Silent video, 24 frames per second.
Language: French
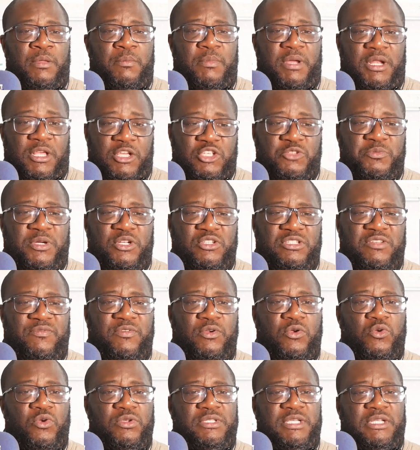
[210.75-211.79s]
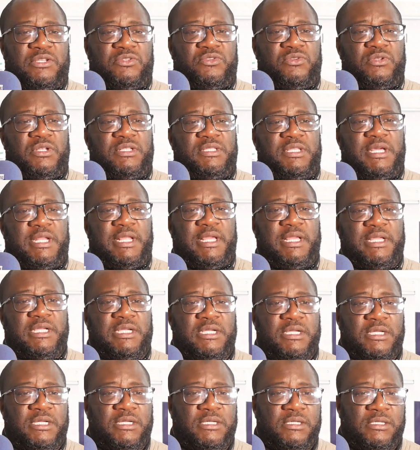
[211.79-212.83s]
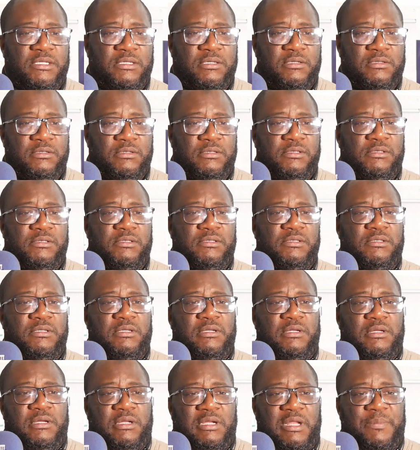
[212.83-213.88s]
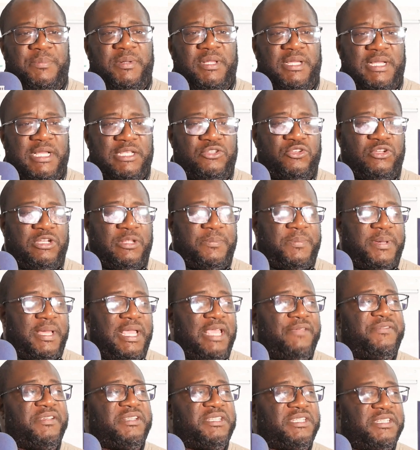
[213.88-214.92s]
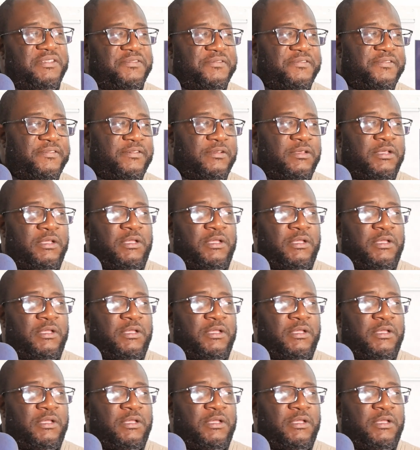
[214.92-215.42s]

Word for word: Malheureusement, nous avons constaté sur le terrain que euh, l'application n'est pas effective.